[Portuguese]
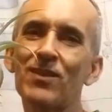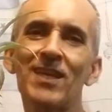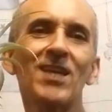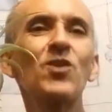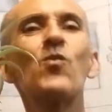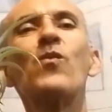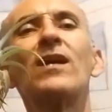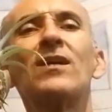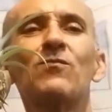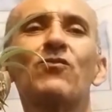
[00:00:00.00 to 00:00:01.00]
porque eu
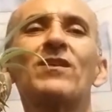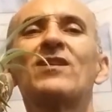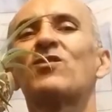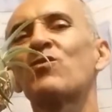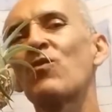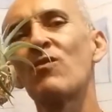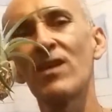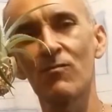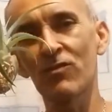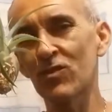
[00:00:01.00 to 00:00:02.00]
amo isso, eu
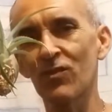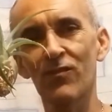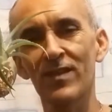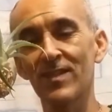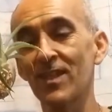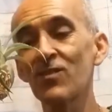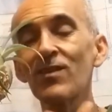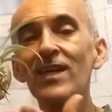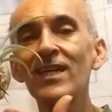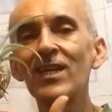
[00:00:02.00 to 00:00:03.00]
amo o que estou fazendo,
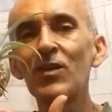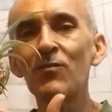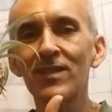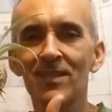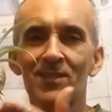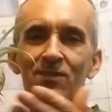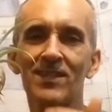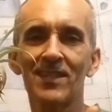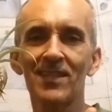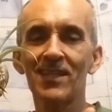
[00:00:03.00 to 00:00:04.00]
amo essas
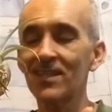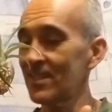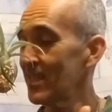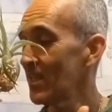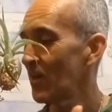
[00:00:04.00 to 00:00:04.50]
coisas lindas,